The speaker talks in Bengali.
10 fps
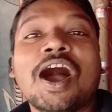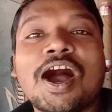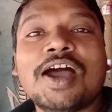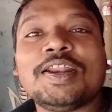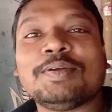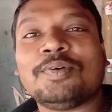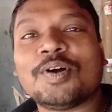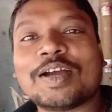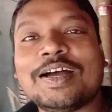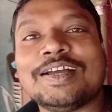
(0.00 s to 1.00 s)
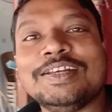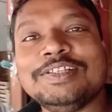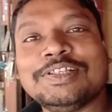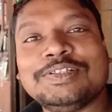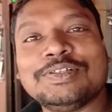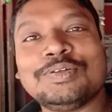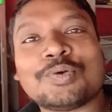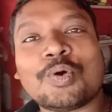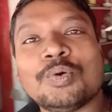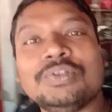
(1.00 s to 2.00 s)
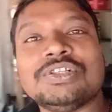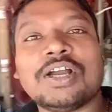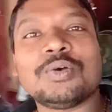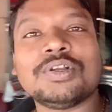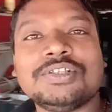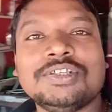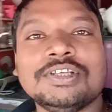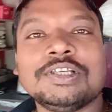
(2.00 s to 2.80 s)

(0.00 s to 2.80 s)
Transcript: হায় রে ভগা নিজের জন্য কখন চা করেছি